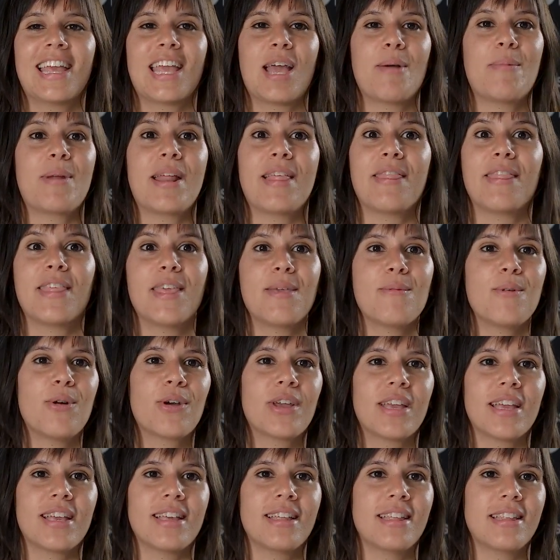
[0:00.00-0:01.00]
aprendimos,
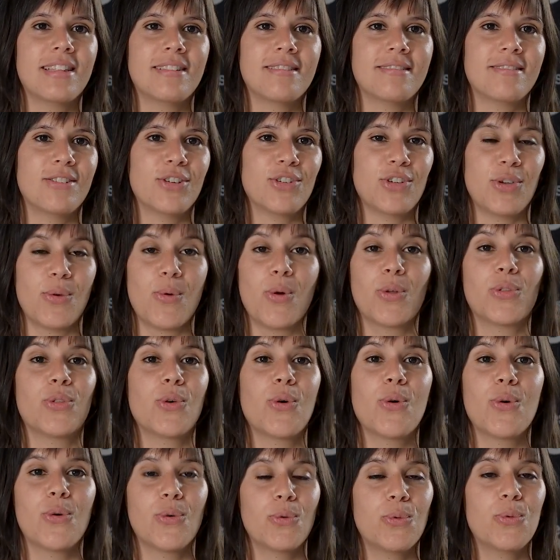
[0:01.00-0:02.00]
que nos llevó
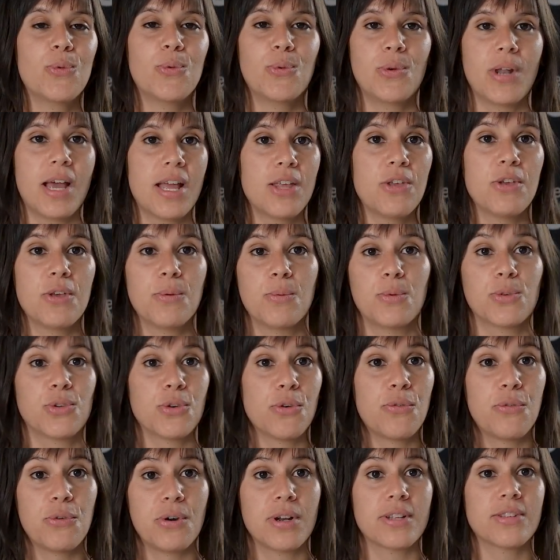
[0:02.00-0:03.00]
todo un año de
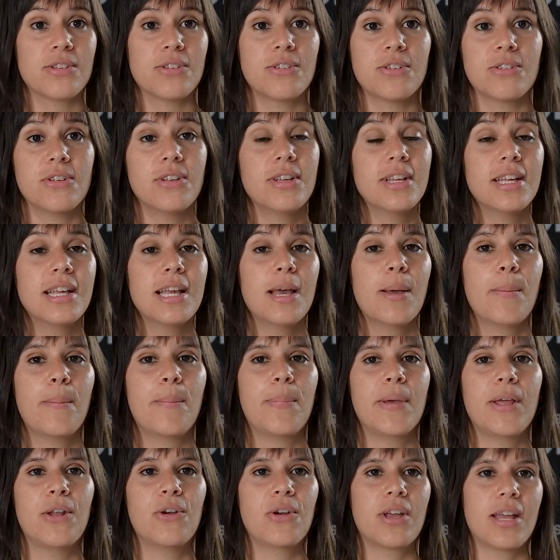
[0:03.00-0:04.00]
mucho esfuerzo,
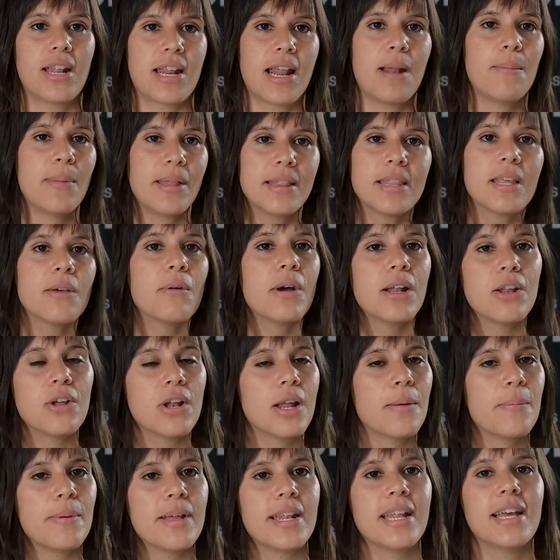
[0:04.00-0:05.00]
pero que realmente valió
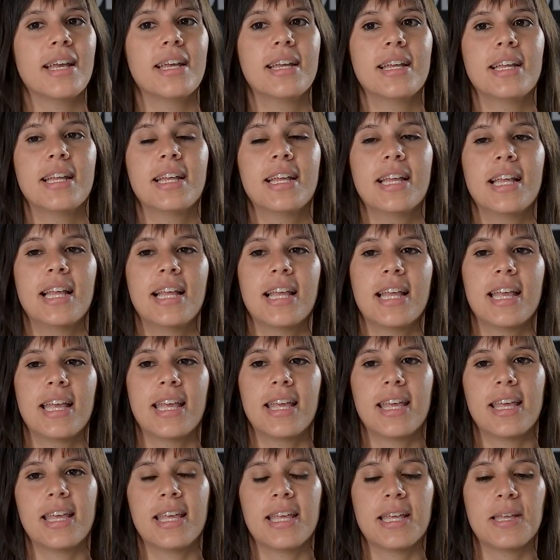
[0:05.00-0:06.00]
la pena.
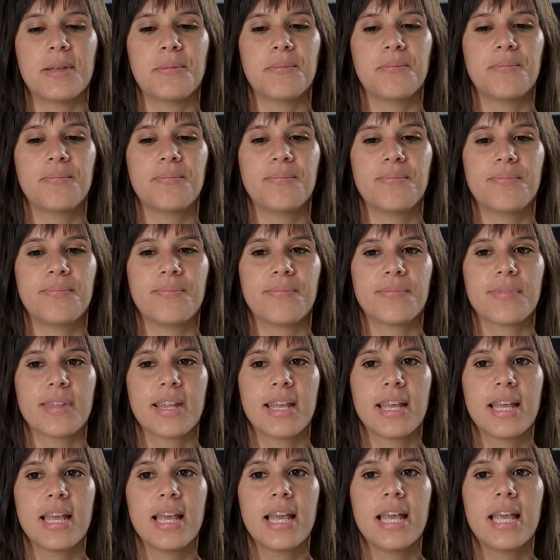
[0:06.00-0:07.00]
Eh,
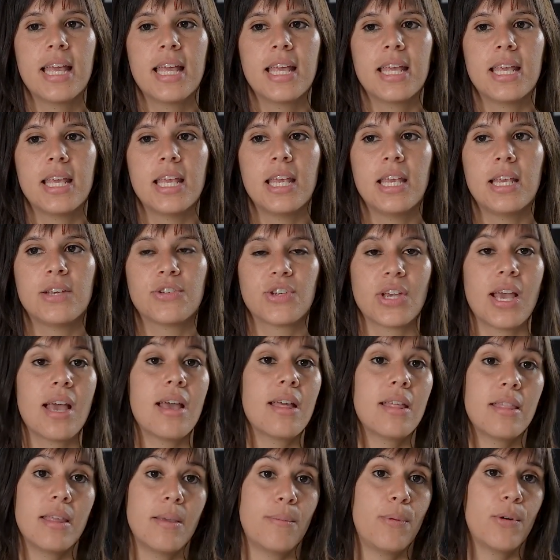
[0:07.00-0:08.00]
y
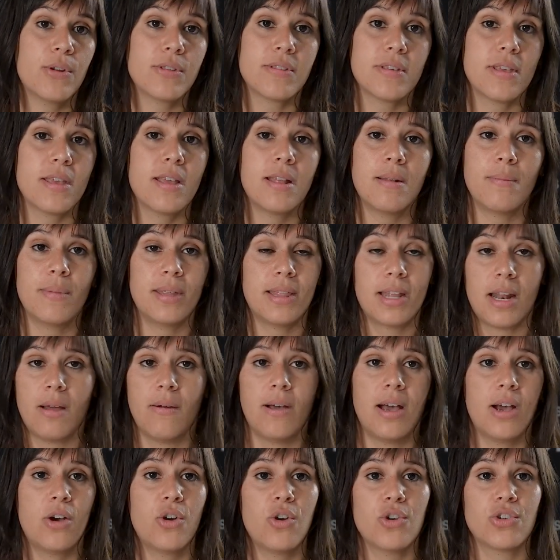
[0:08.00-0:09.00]
ya de por sí en mi
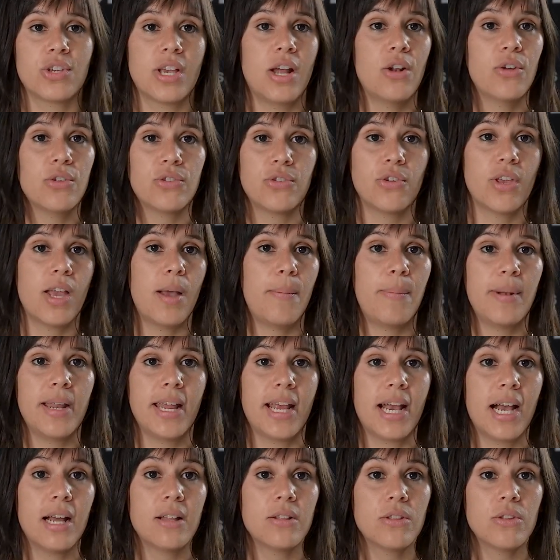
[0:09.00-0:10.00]
trabajo ya lo estoy
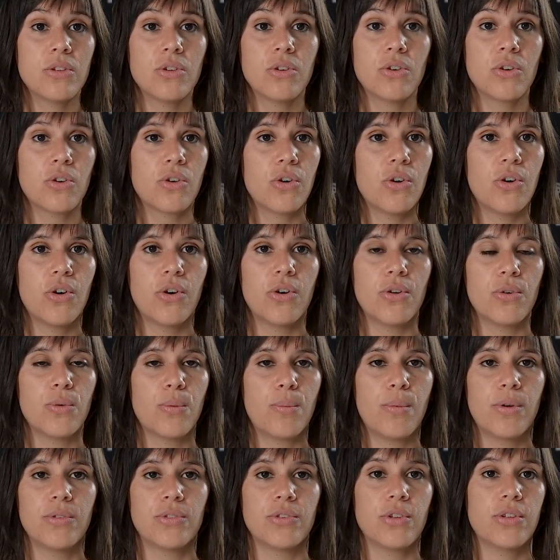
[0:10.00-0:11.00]
aplicando con
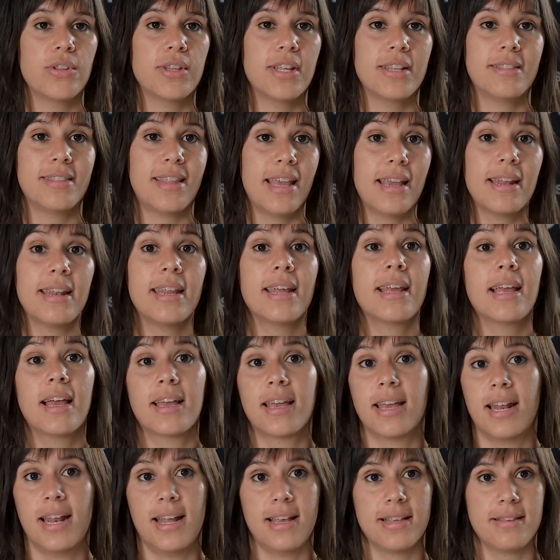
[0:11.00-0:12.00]
un montón de técnicas
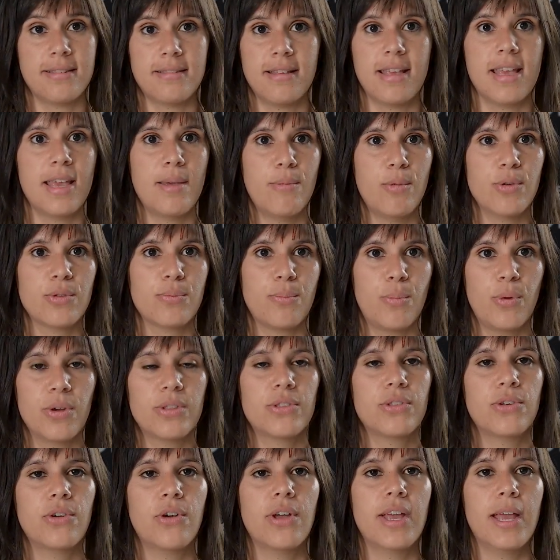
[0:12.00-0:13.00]
que las hemos
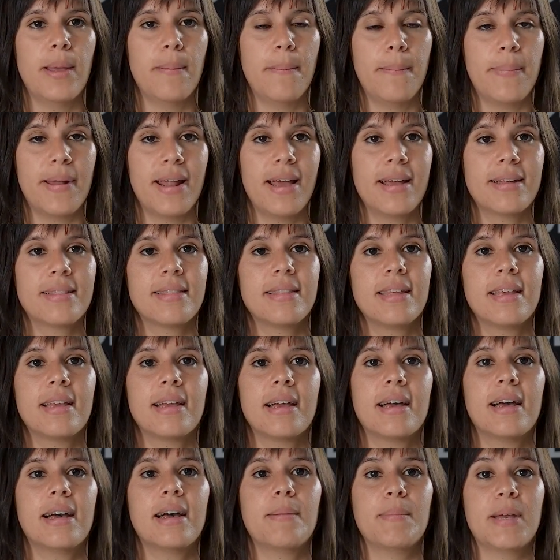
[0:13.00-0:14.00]
puesto en
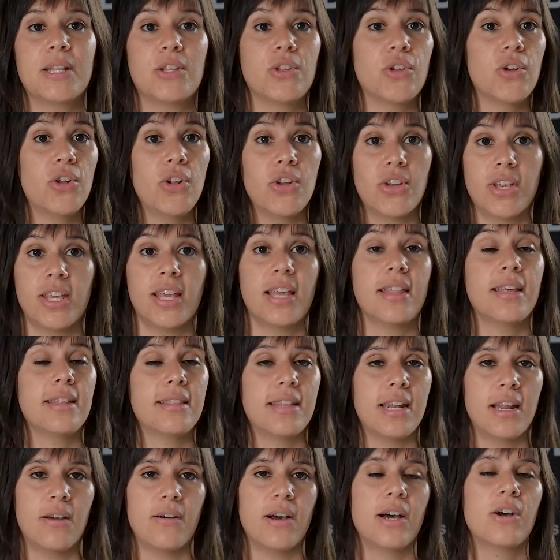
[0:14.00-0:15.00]
práctica, metodologías de
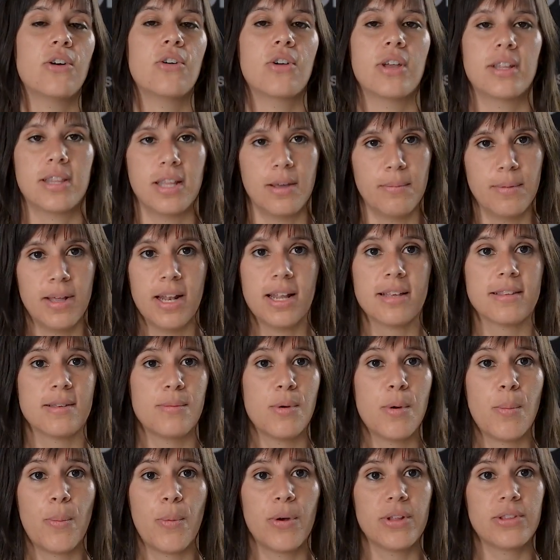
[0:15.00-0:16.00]
trabajo que también las
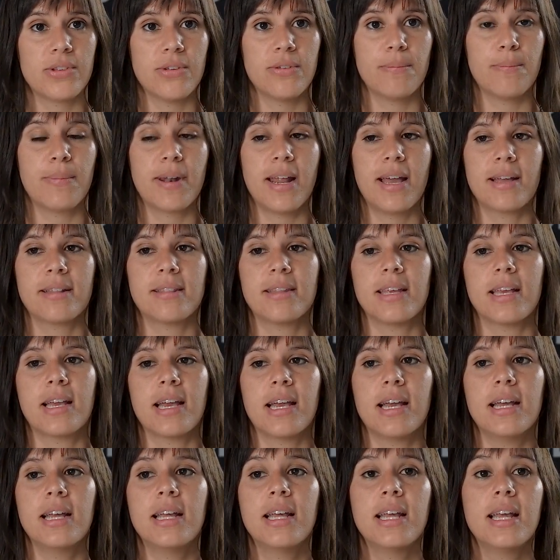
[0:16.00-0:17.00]
hemos puesto en
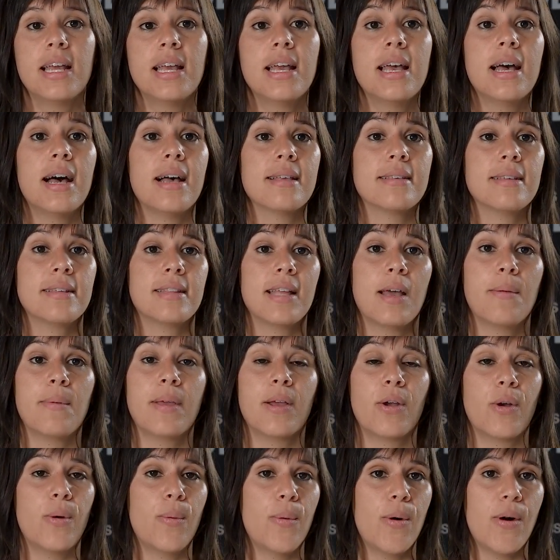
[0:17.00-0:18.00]
práctica, así
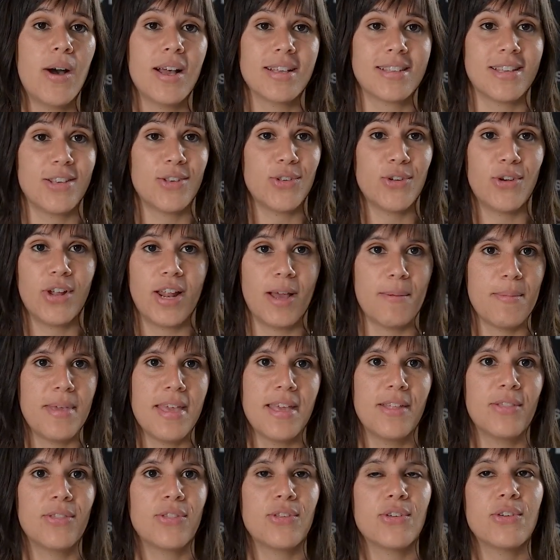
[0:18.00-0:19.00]
también como
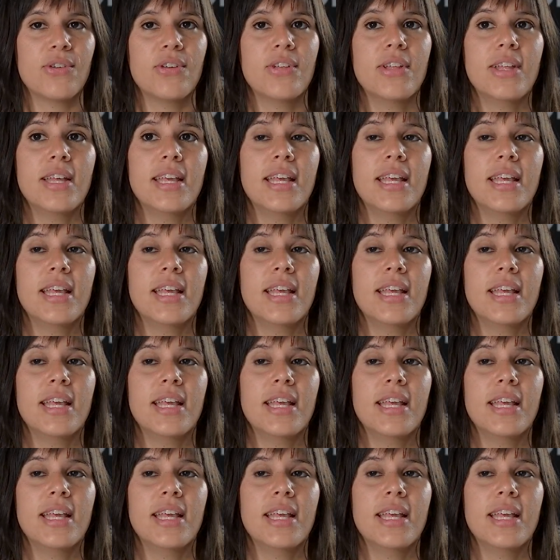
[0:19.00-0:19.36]
asesoramiento.